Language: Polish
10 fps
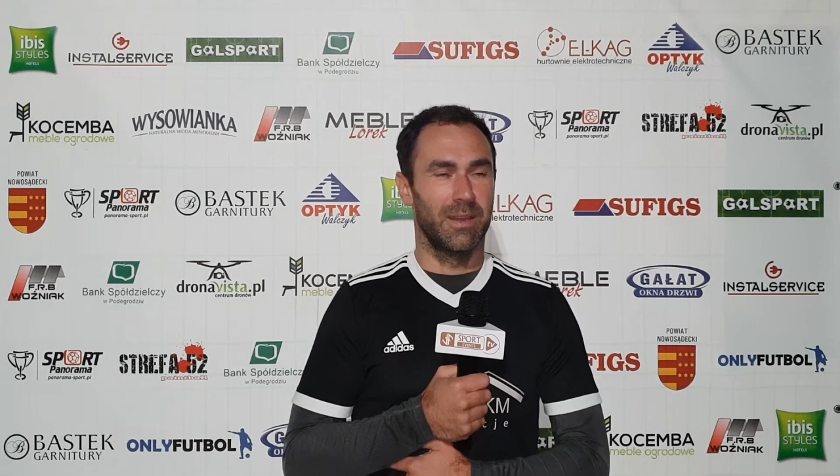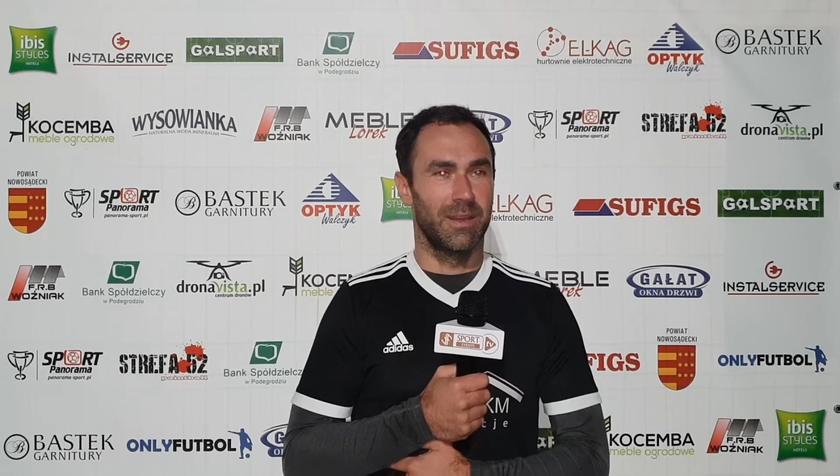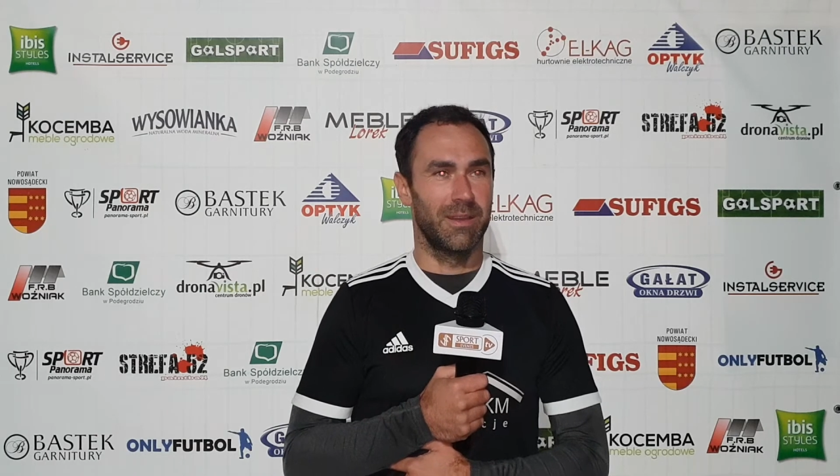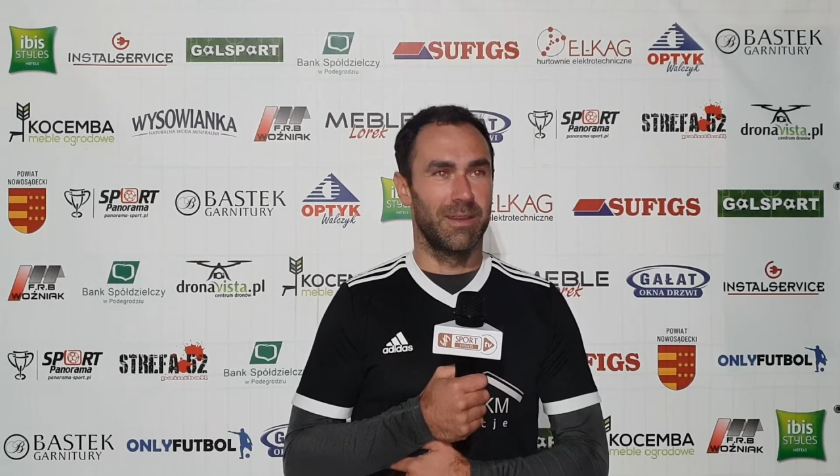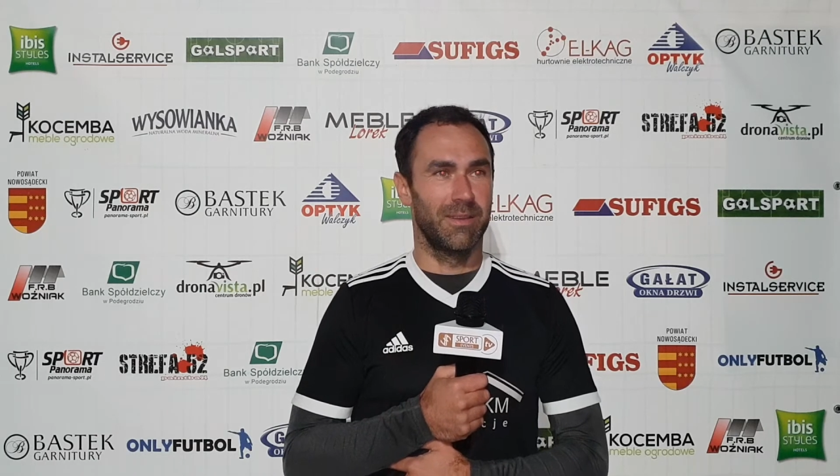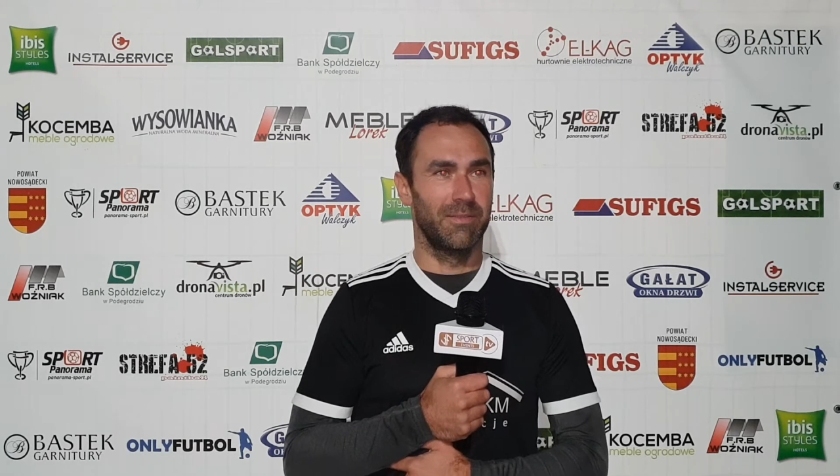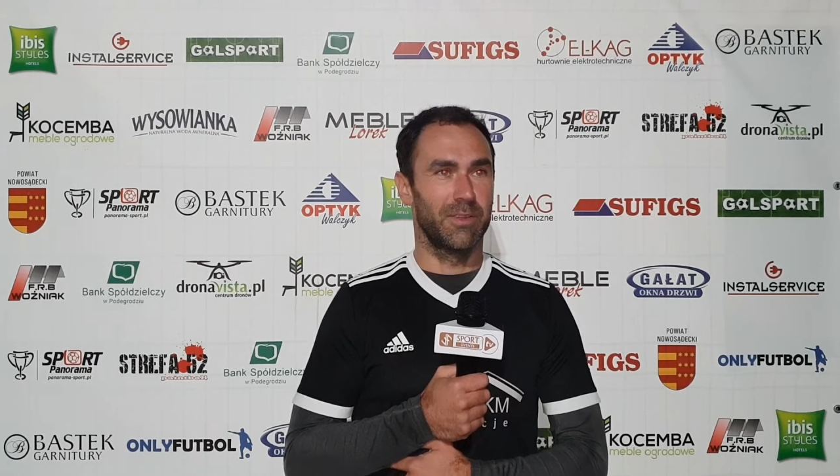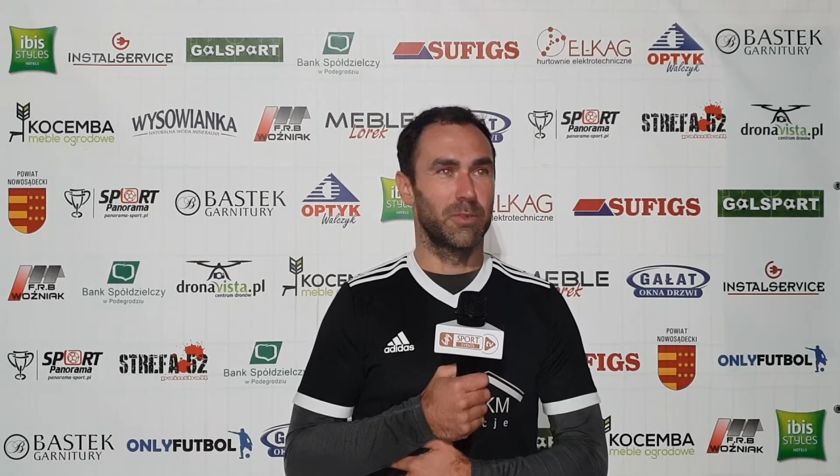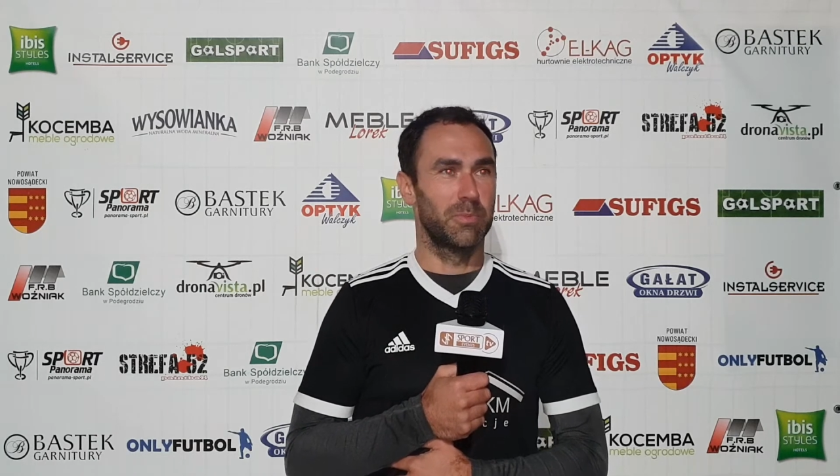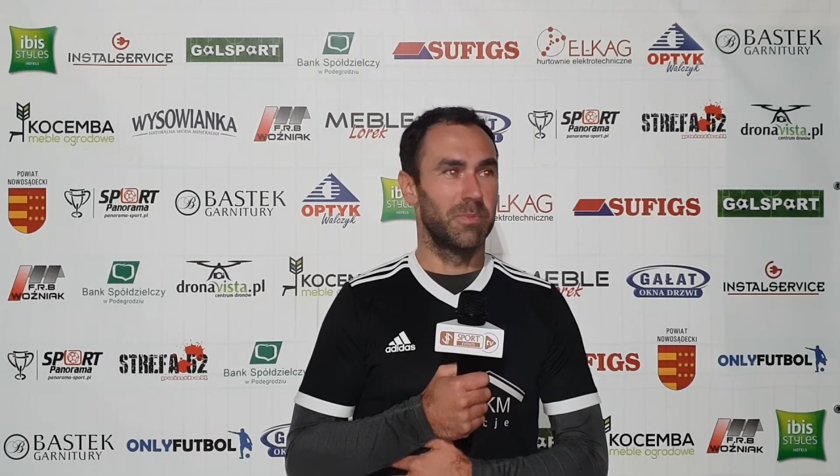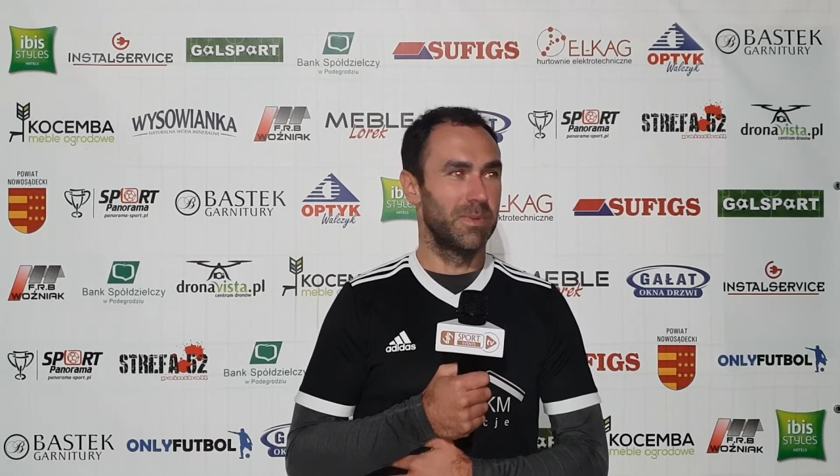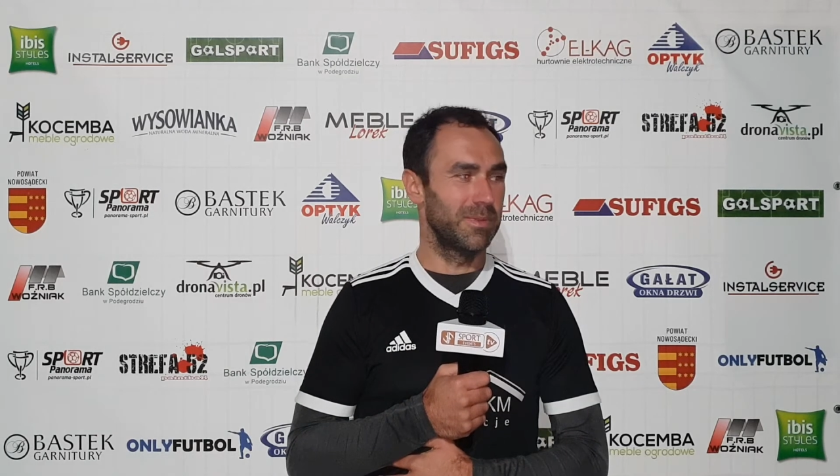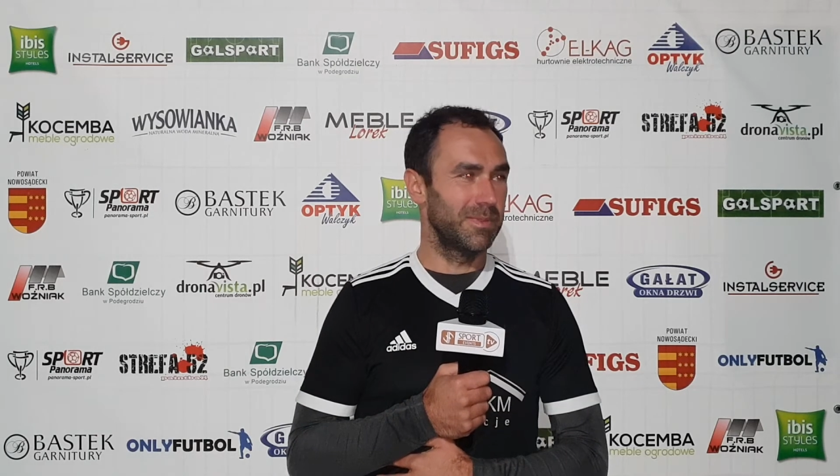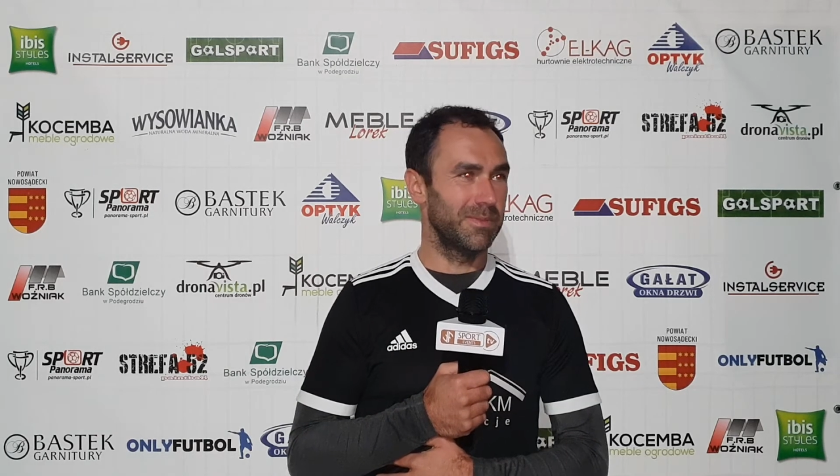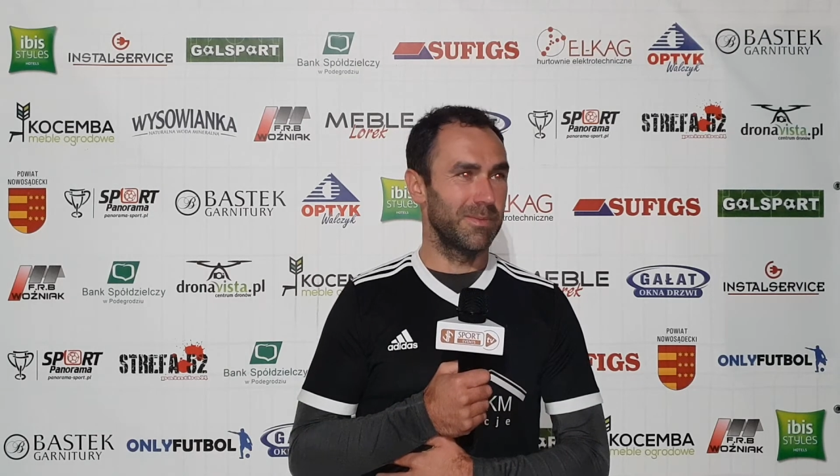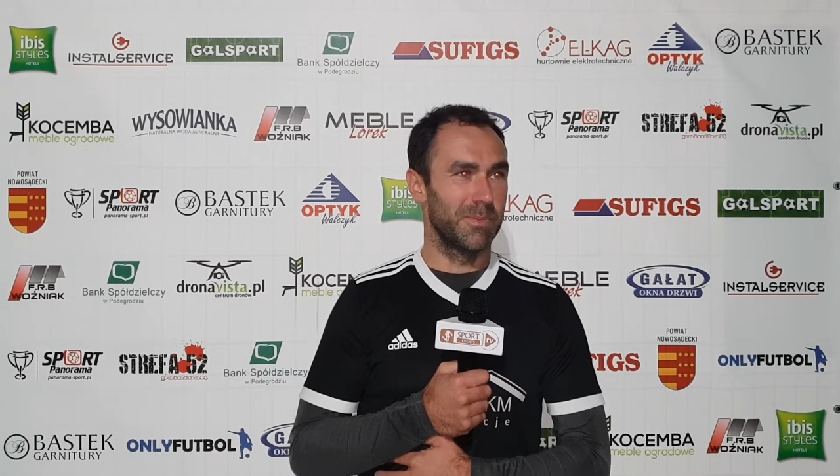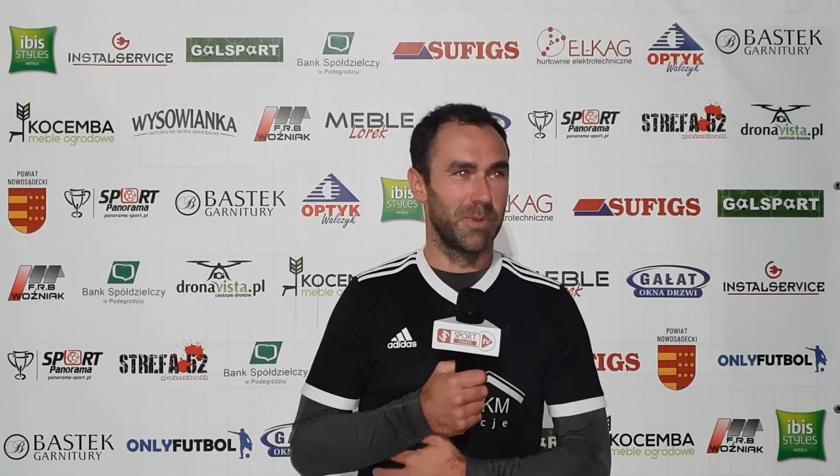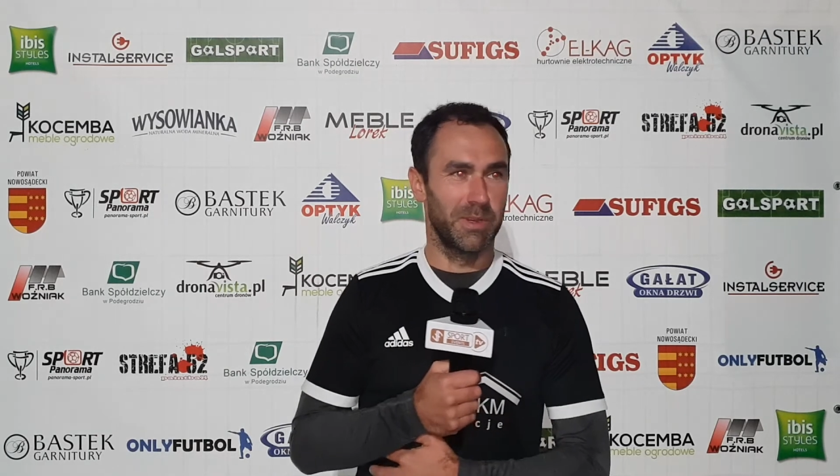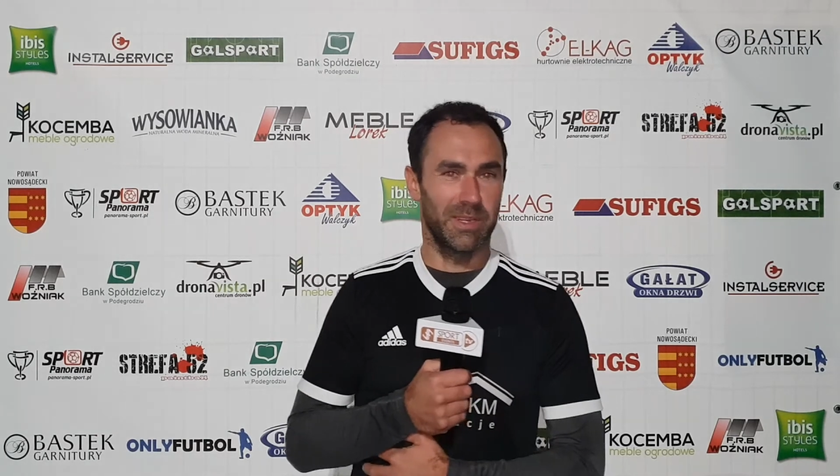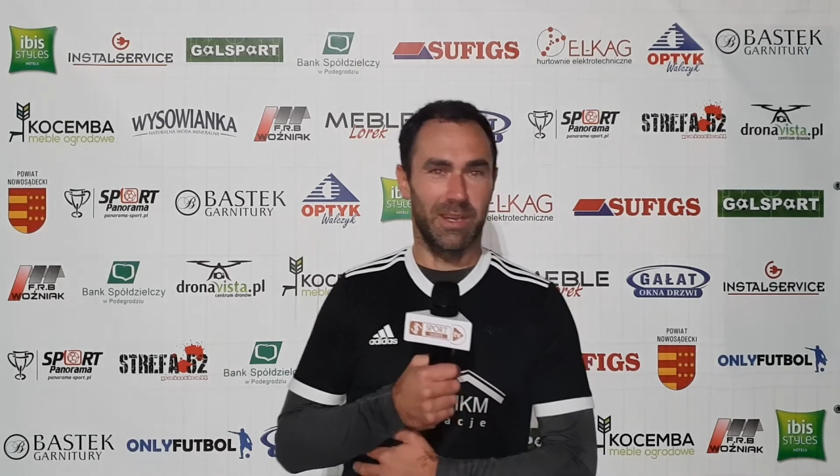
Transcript: e, wiesz, była